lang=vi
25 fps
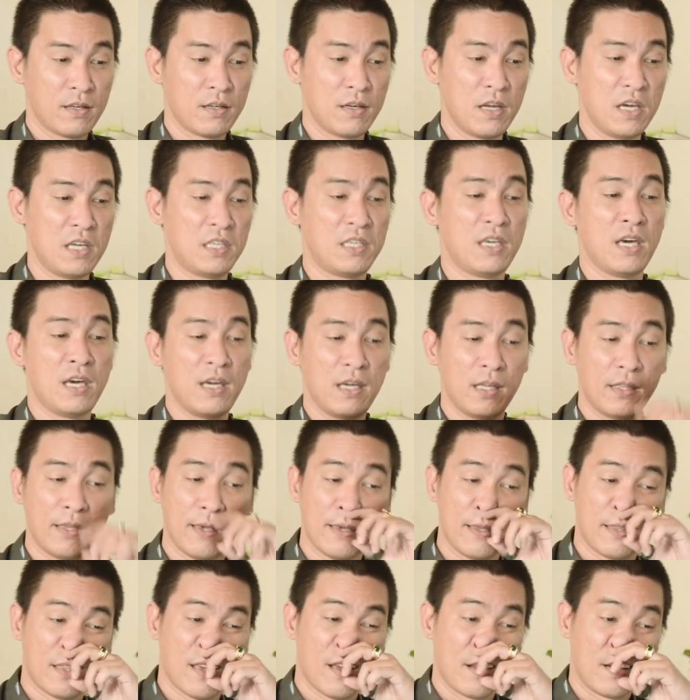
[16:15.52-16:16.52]
địa chi
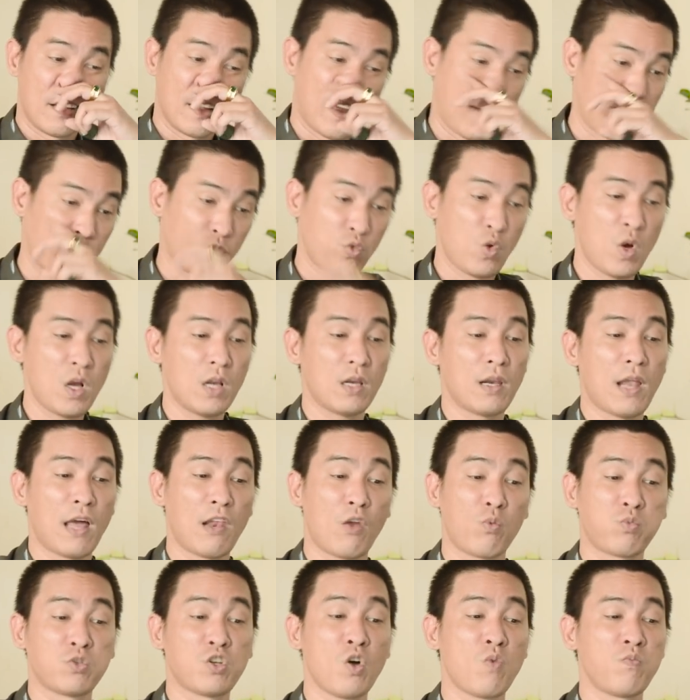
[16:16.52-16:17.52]
thì thịnh gặp tuất là
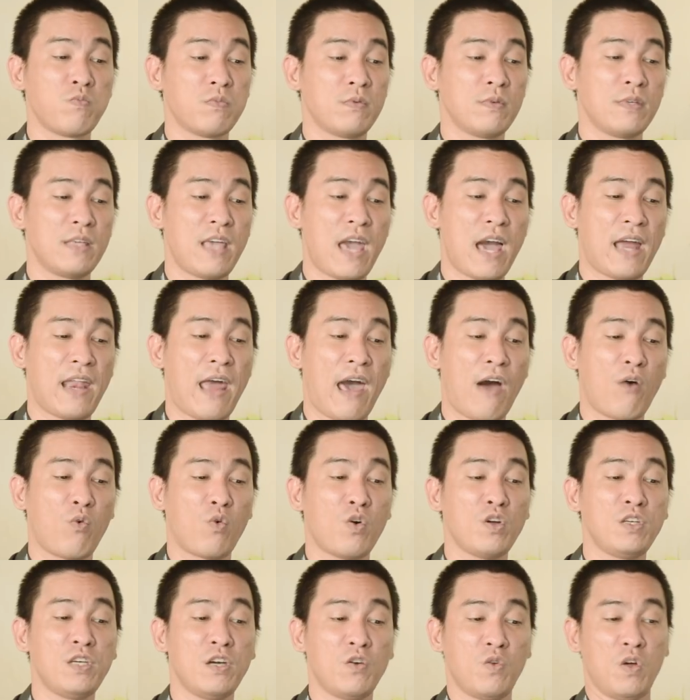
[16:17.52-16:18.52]
lục xung gia đạo
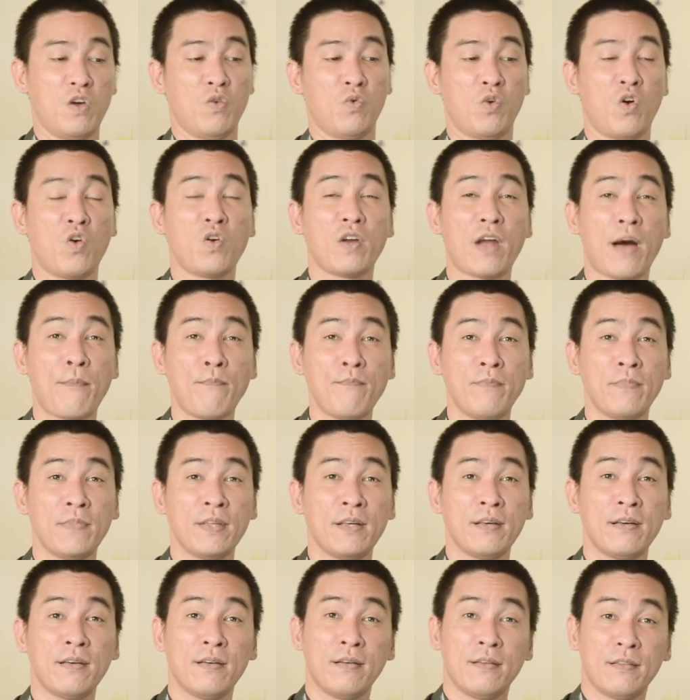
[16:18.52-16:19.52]
có nhiều điều rối rắm
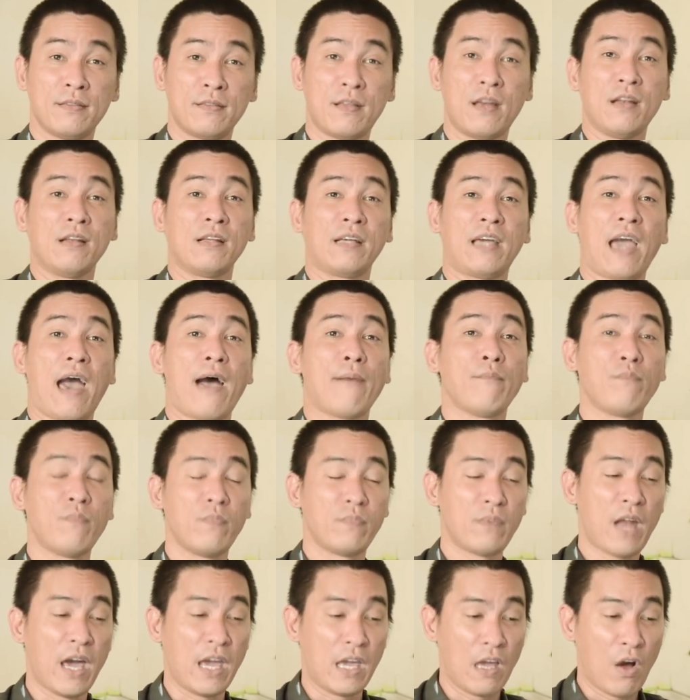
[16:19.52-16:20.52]
tình cảm
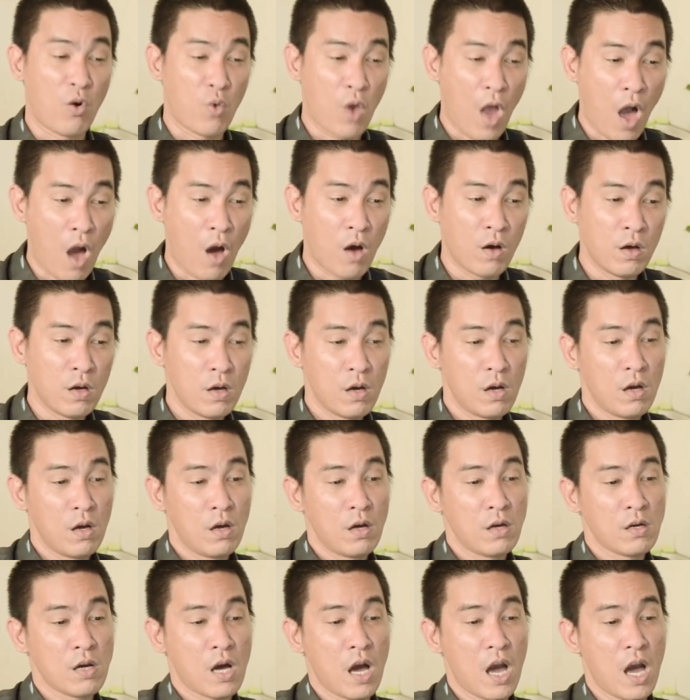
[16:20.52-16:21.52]
đầy âu lo
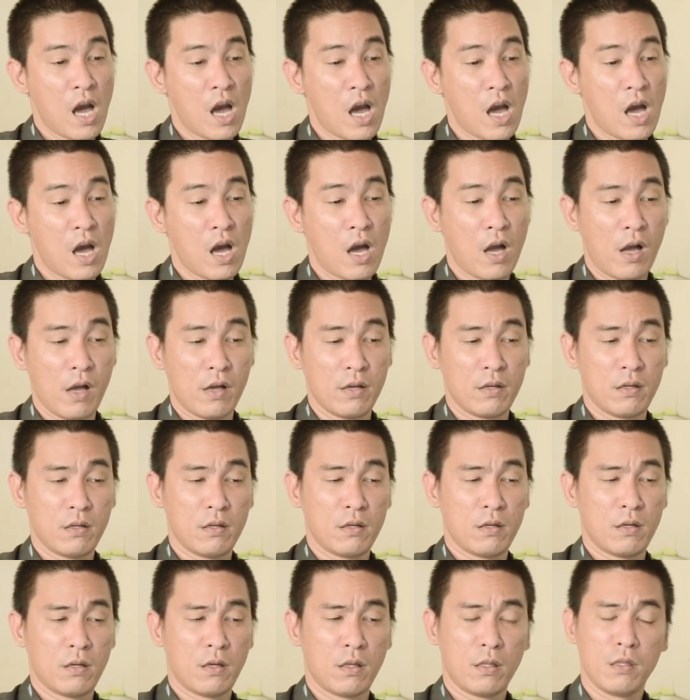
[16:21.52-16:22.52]
à,
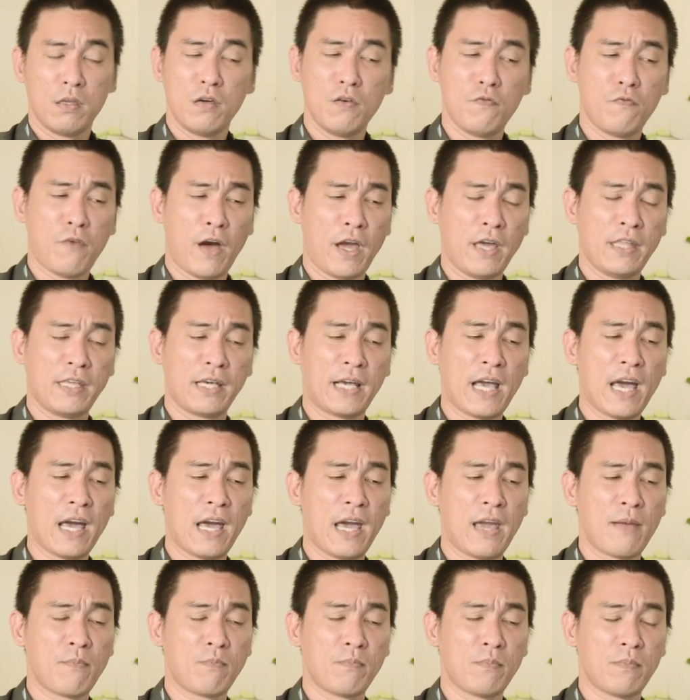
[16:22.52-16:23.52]
như vậy thì các
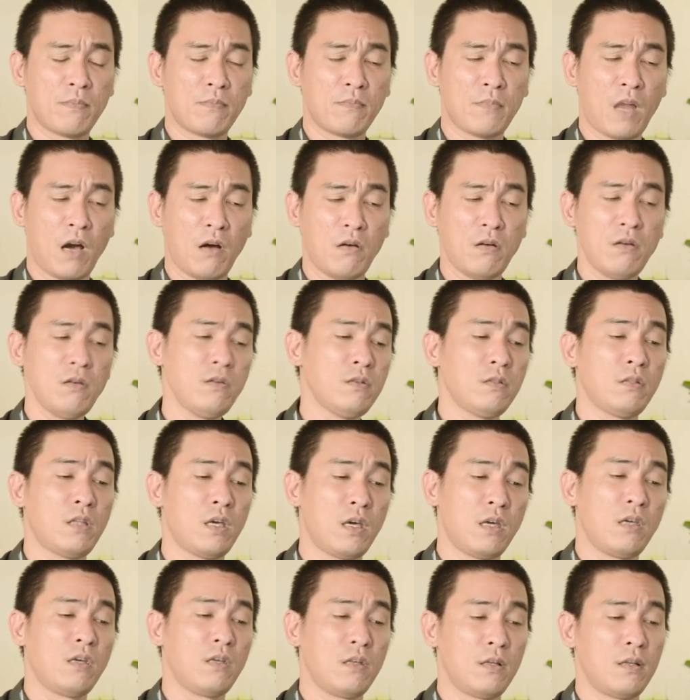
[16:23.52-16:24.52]
em nữ
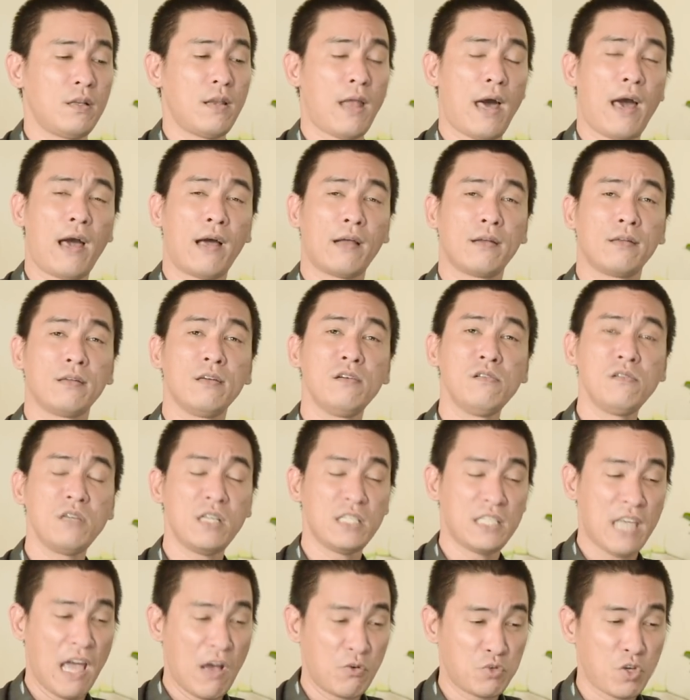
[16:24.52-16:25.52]
thì là dướng
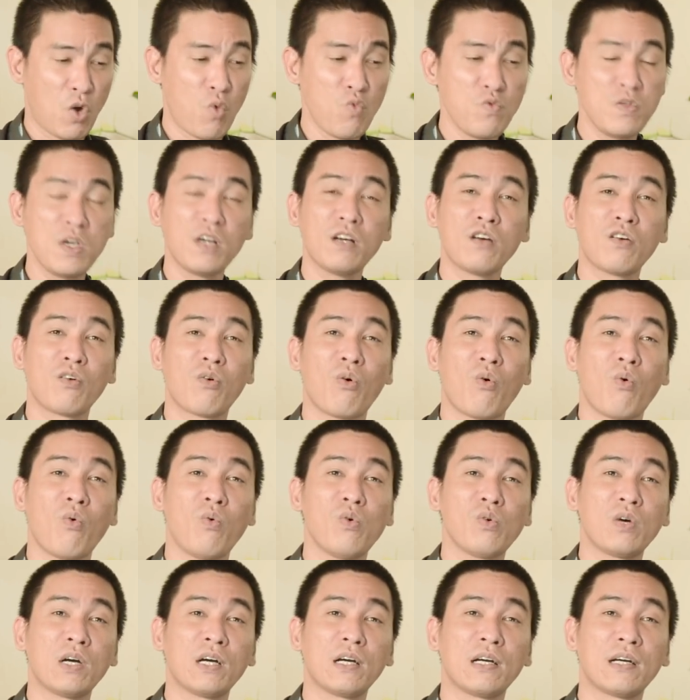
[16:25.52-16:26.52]
cái sao xấu nhất
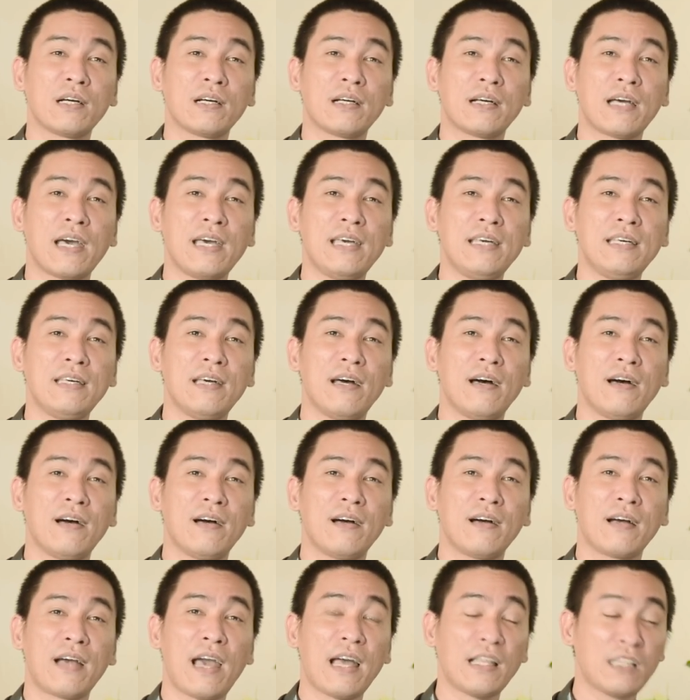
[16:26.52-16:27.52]
của cái
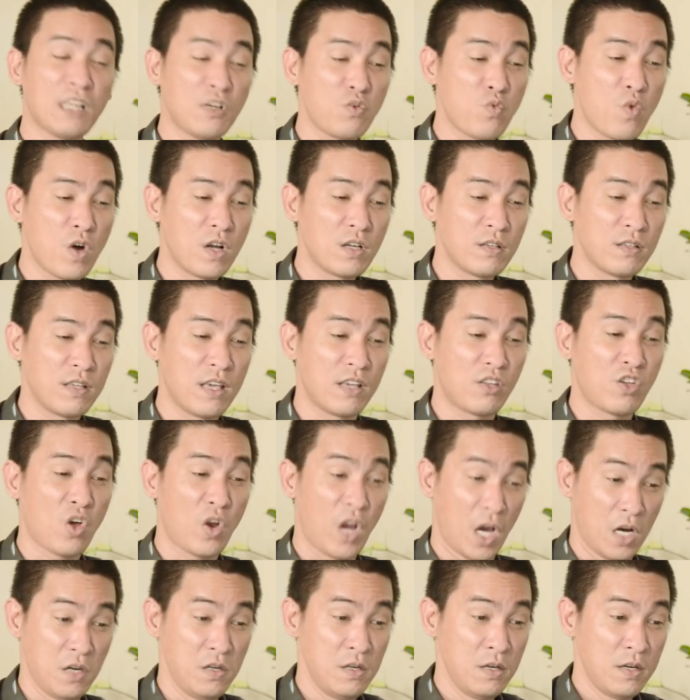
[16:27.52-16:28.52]
ờ, các tinh quân về
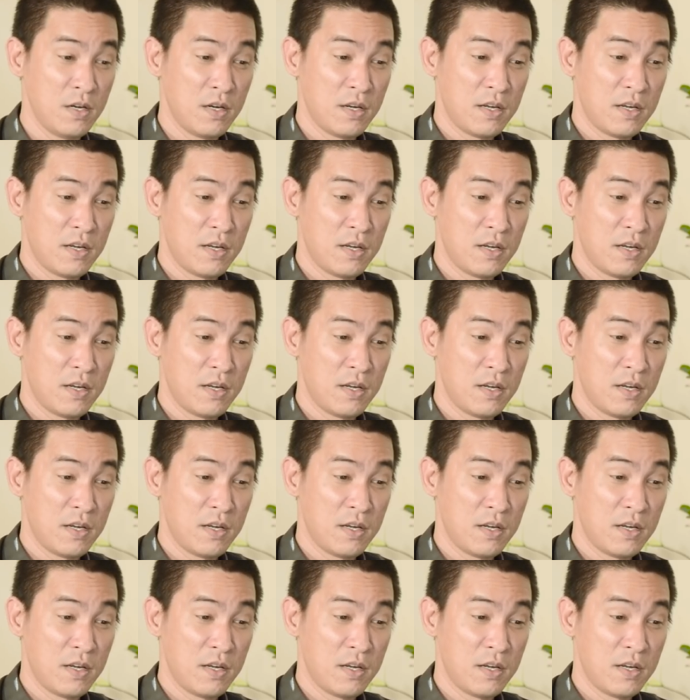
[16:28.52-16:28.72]
cho nữ